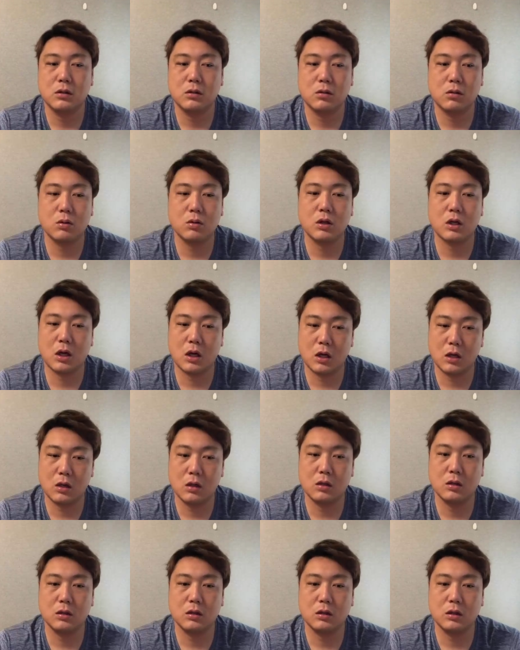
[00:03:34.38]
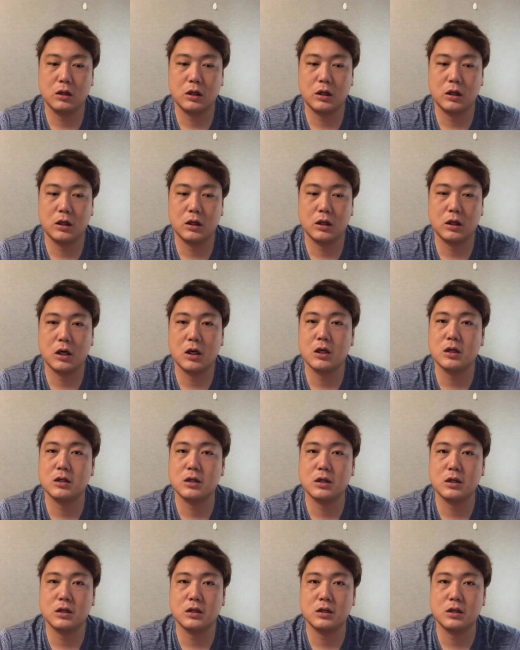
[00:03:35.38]
ロナに感
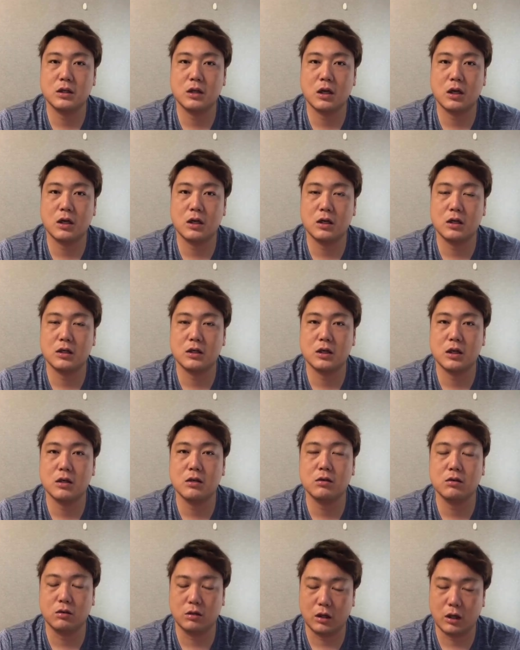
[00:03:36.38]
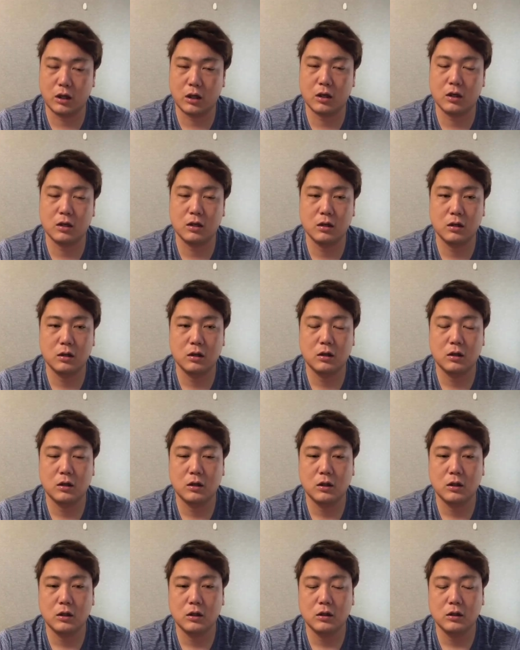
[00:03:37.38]
染したりしてるので、
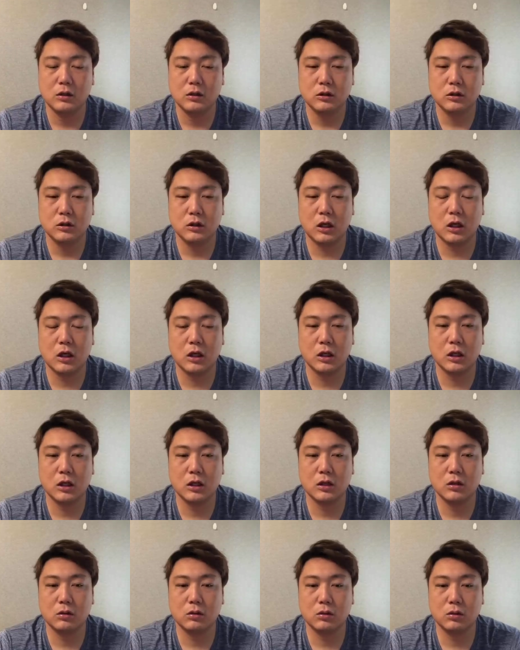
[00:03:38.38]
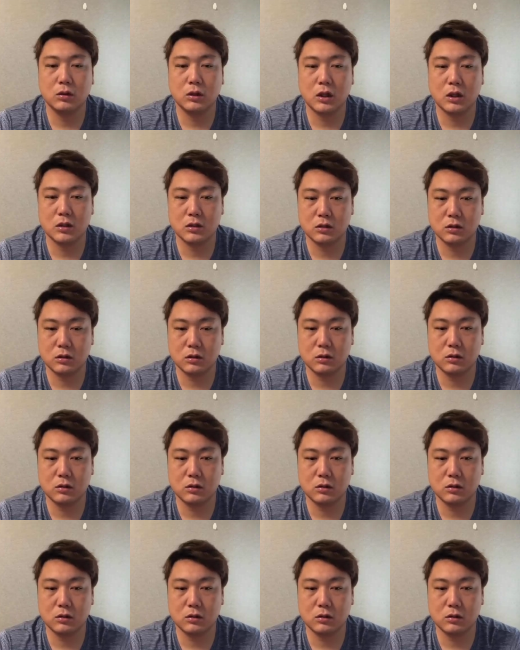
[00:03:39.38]
なんかねこの夏